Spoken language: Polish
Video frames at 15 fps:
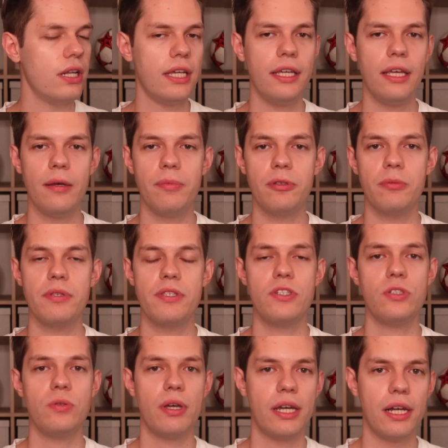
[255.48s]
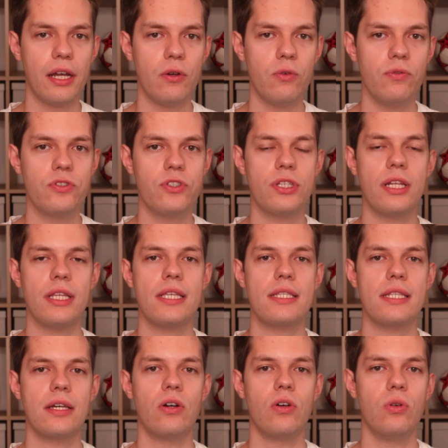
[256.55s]
Legia, podobnie zresztą jak Raków,
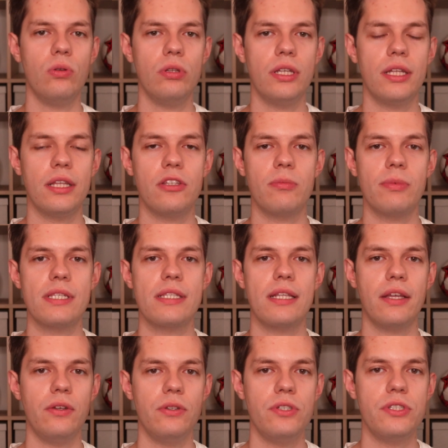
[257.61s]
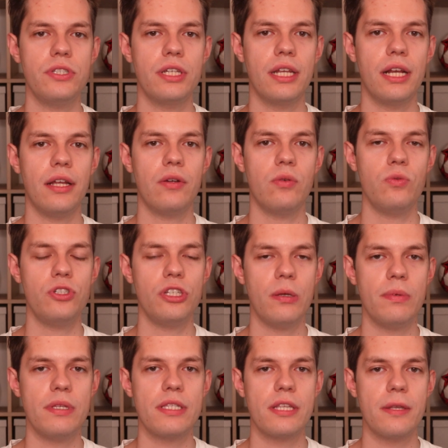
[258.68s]
14 grudnia, natomiast Legioniści grają u
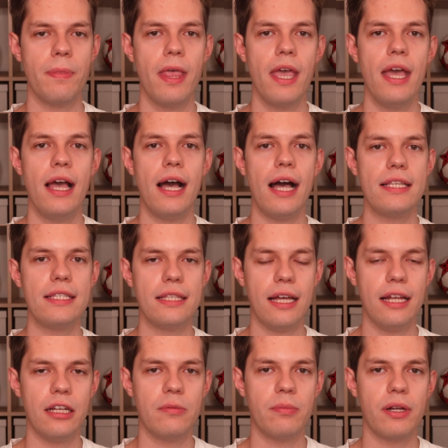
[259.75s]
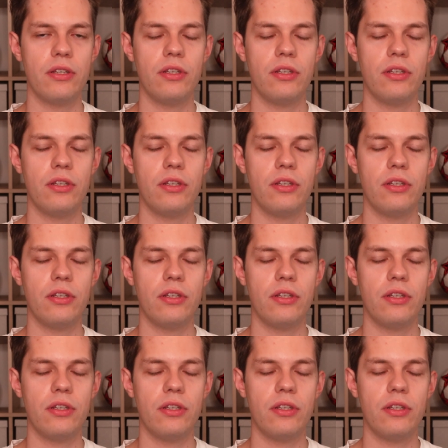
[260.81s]
siebie z AZ Alkmaar.